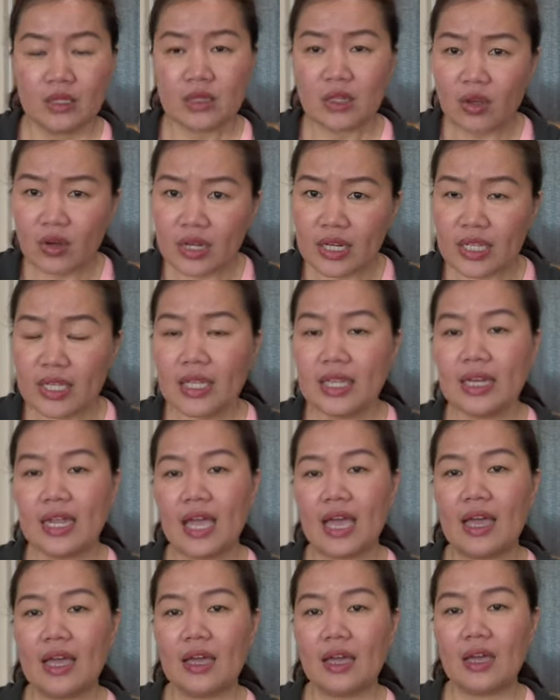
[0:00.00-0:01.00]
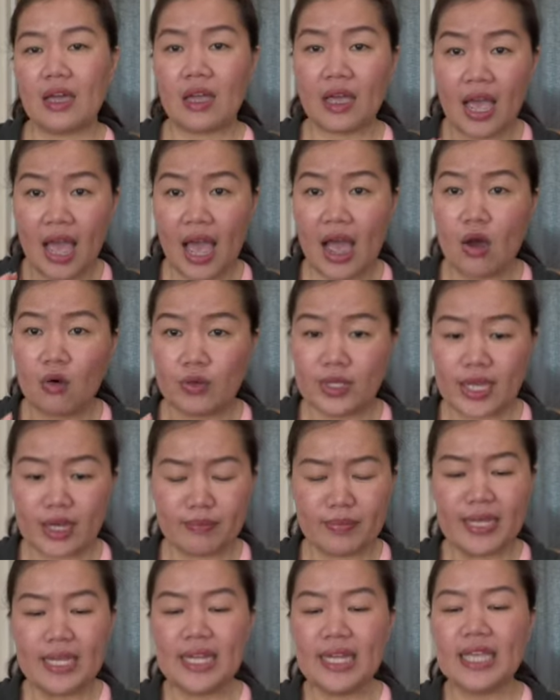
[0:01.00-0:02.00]
ตอนนี้นะคะข่าวยัง
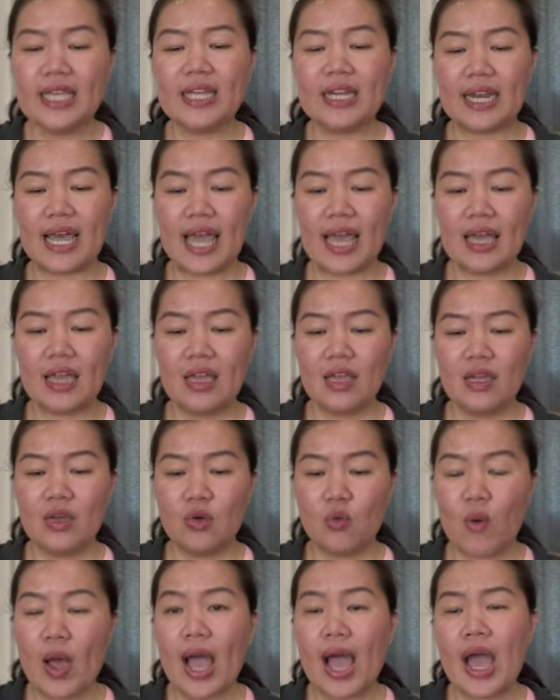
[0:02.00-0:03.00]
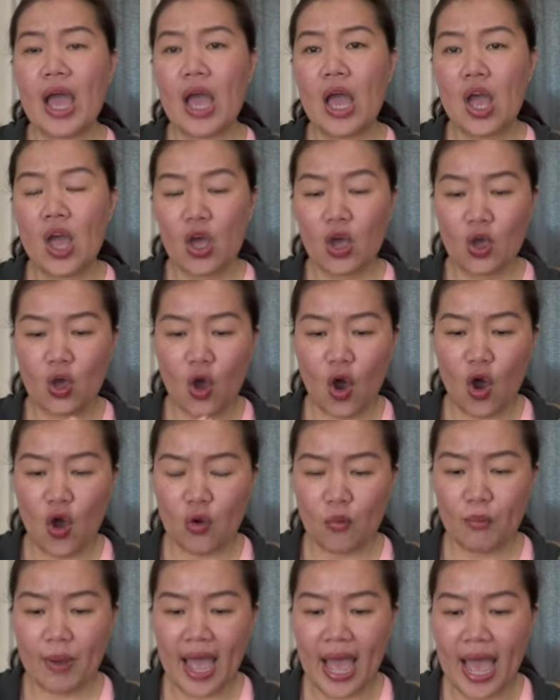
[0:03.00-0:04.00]
ไม่นิ่งนะว่ากอ
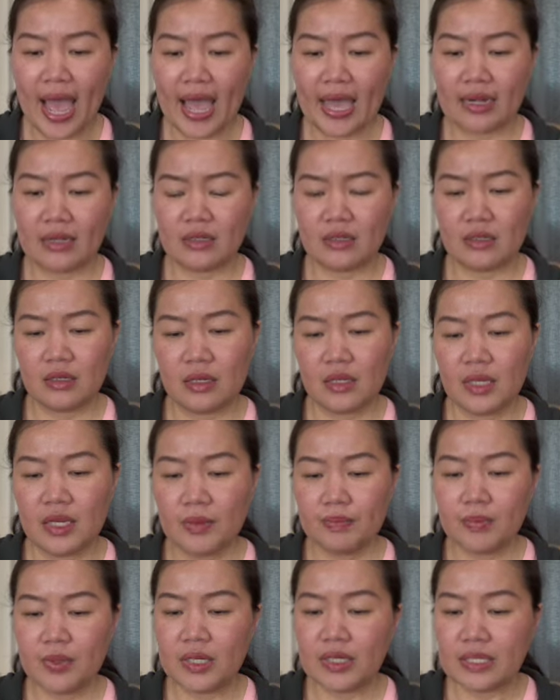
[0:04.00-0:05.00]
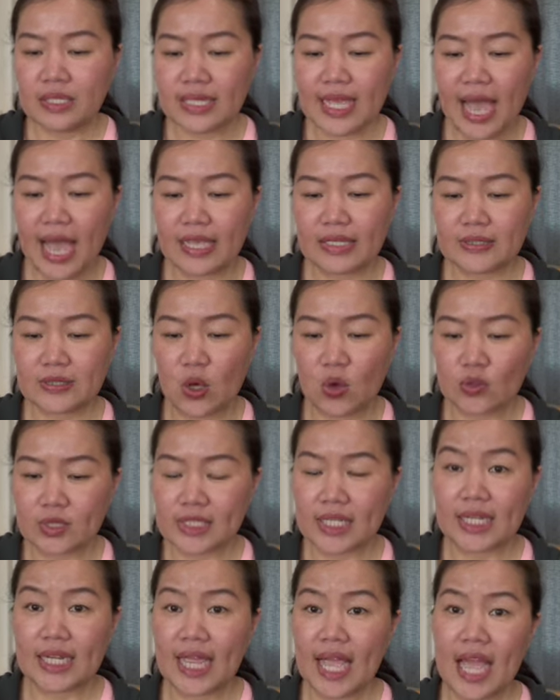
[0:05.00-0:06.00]
งพันปืนใหญ่สอง
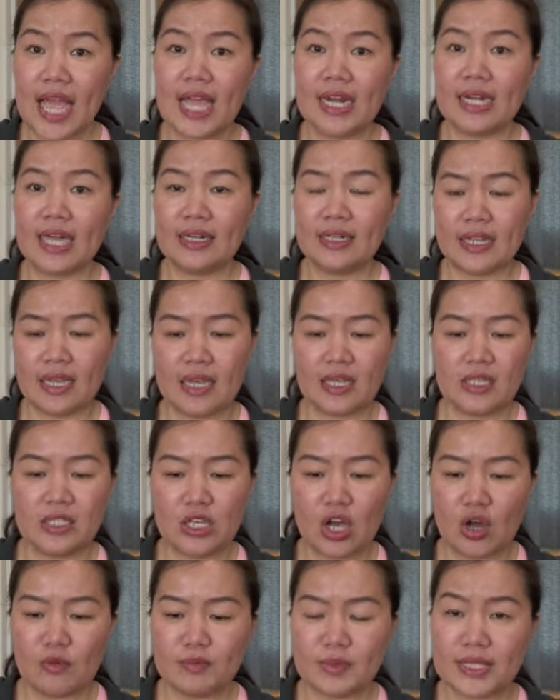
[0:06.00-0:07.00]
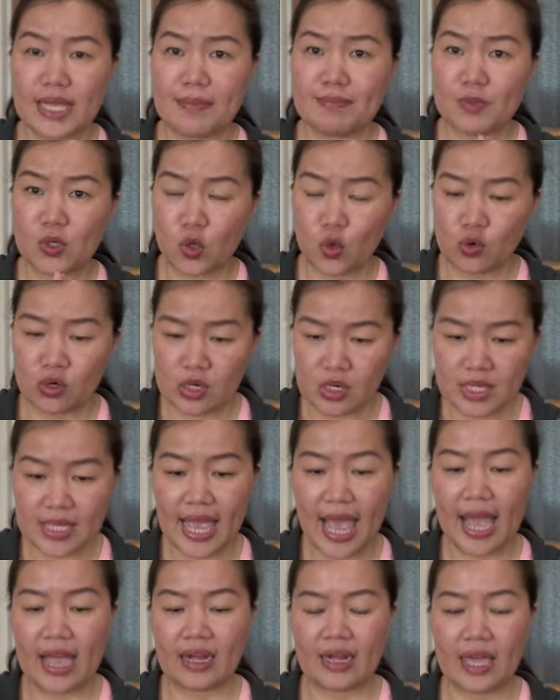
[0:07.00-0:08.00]
เจ็ดห้านั้นน่ะยอมจำนนหรื
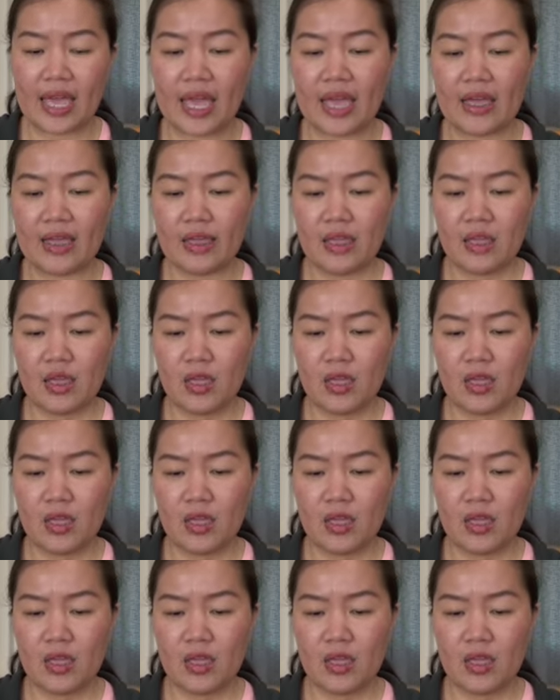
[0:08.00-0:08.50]
อยังนะคะ